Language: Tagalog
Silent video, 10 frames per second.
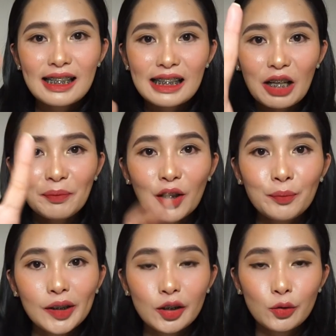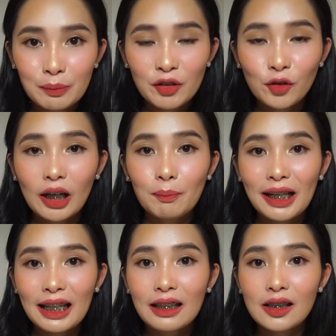Step number 2, before
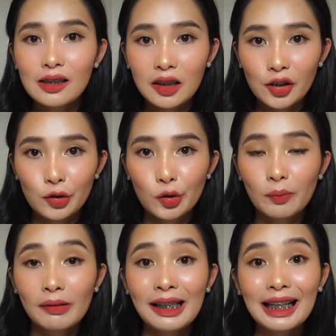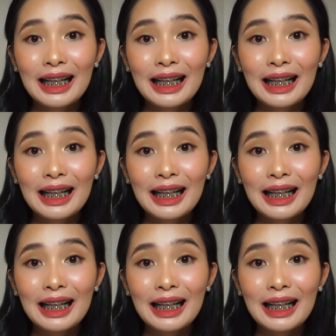applying this serum,